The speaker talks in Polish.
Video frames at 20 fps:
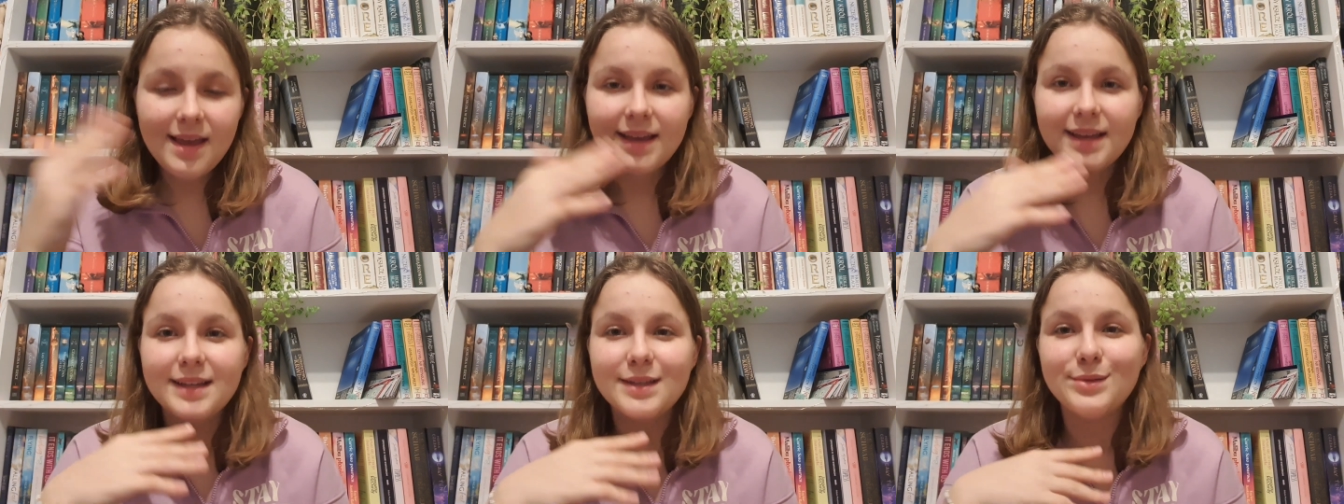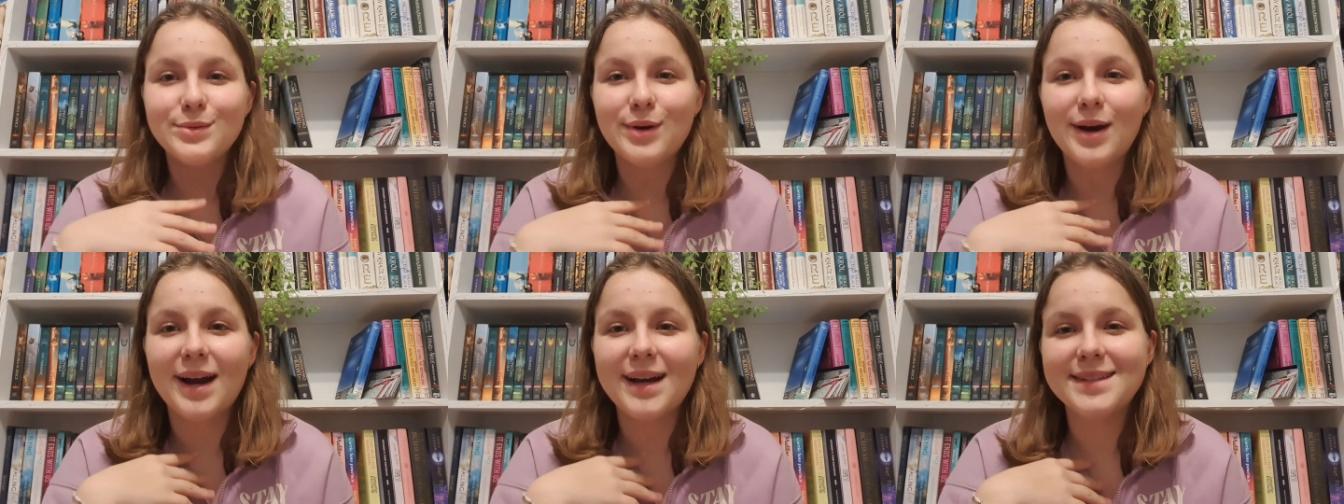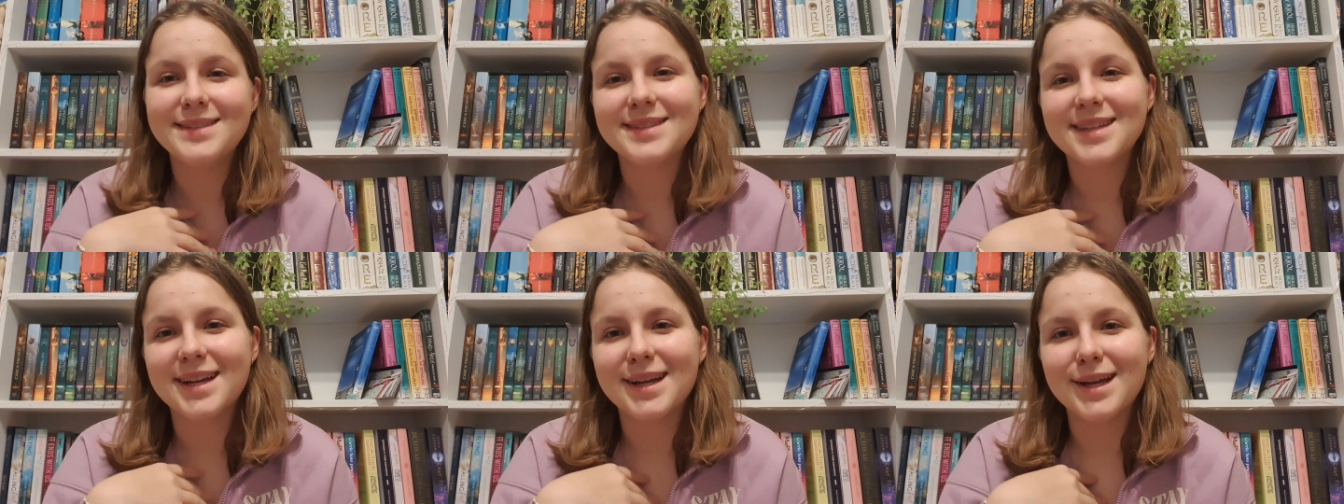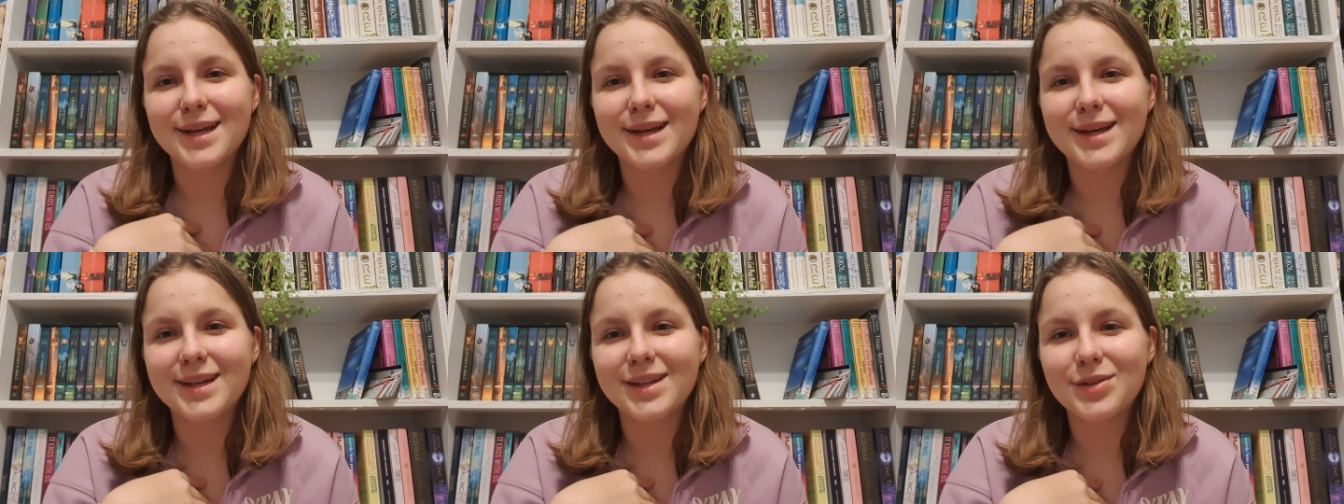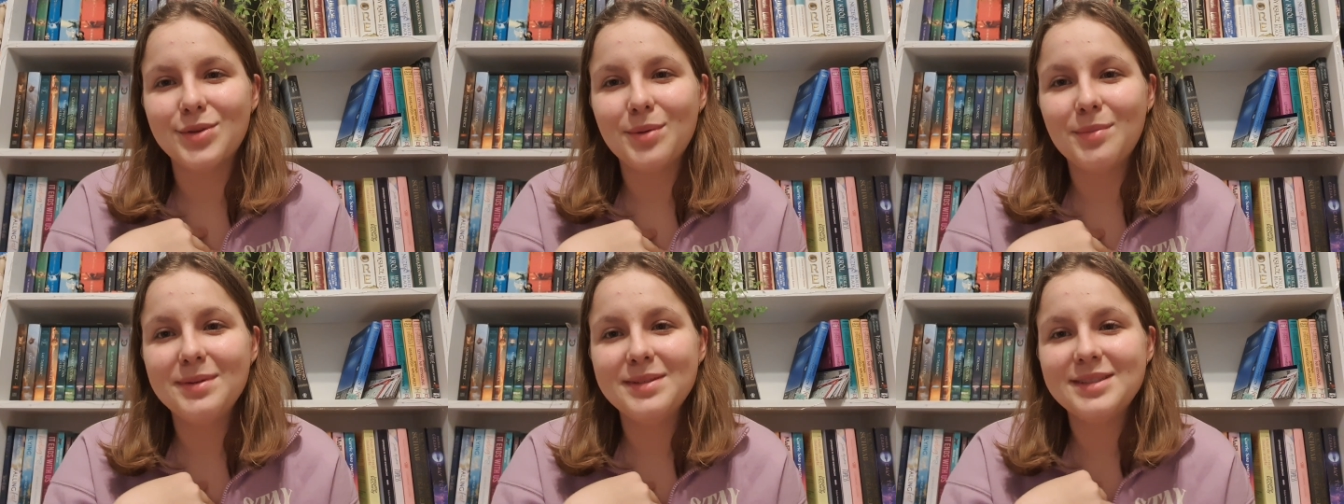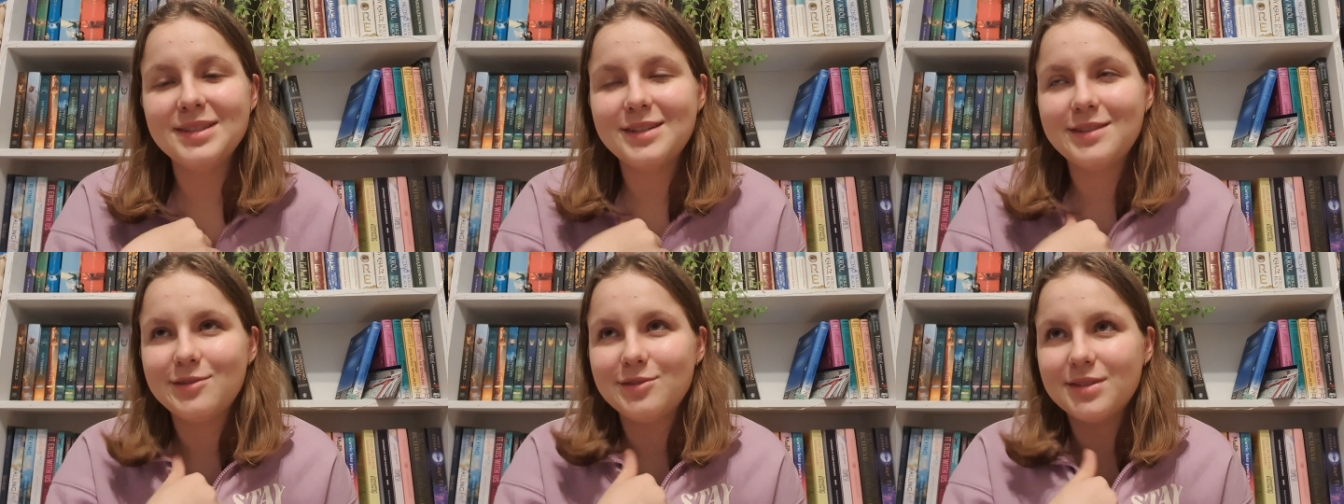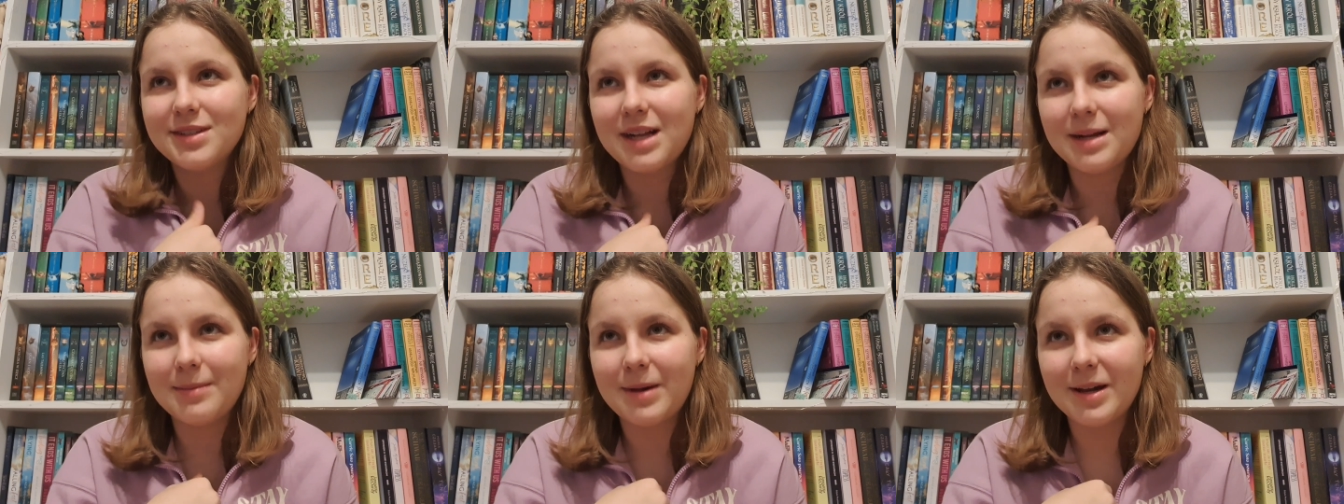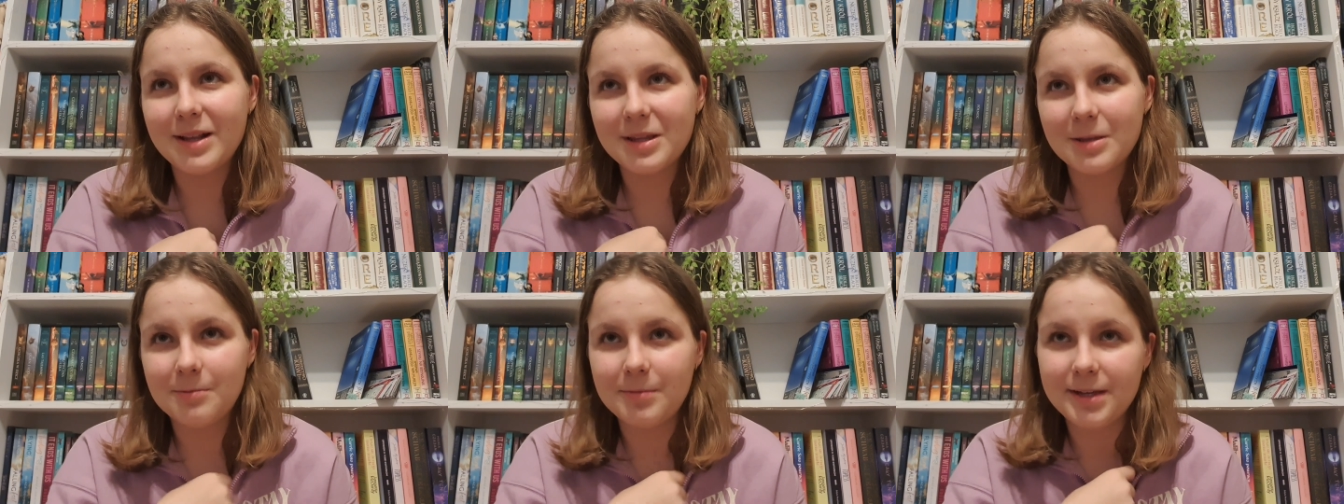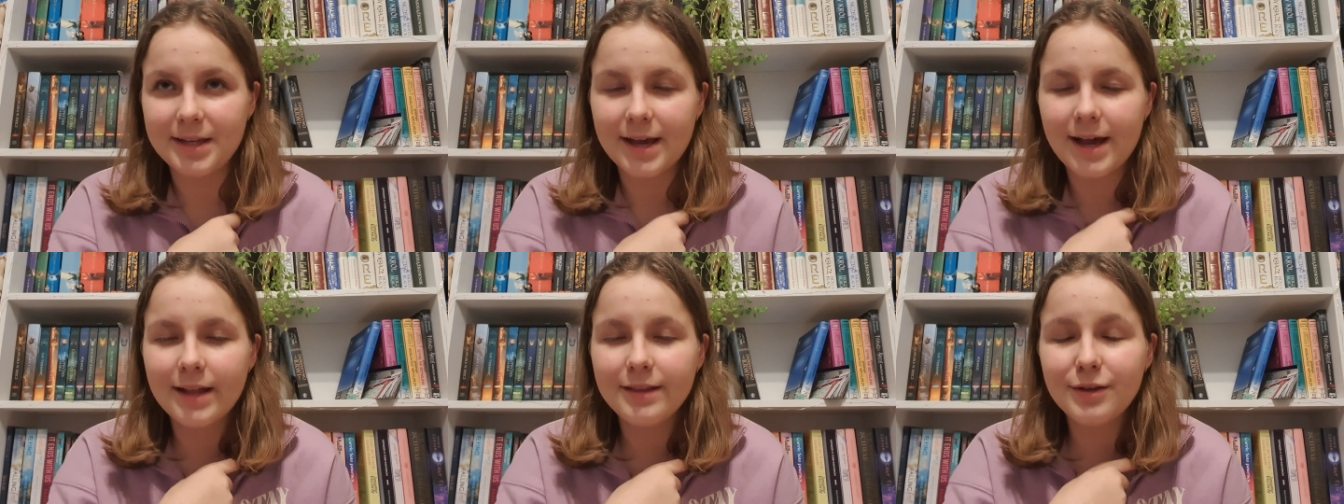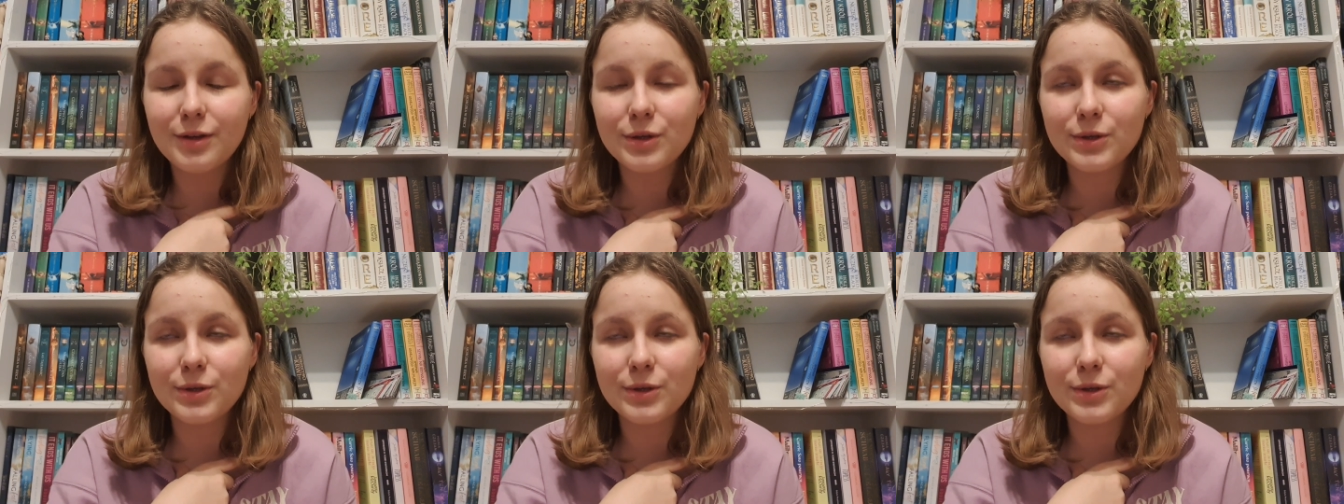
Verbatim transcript: I słuchajcie, e, to będzie książka Marty Bijan,